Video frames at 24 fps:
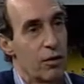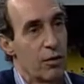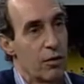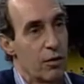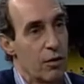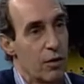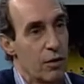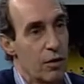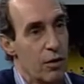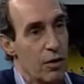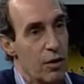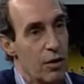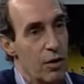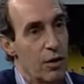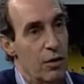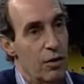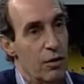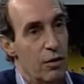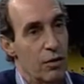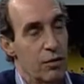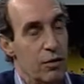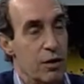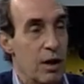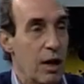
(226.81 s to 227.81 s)
o
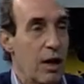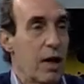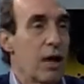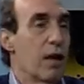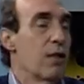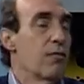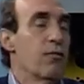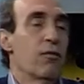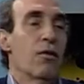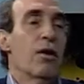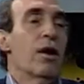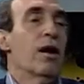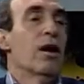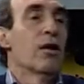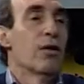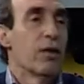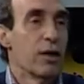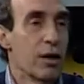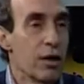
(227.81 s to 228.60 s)
o Tierra del Fuego?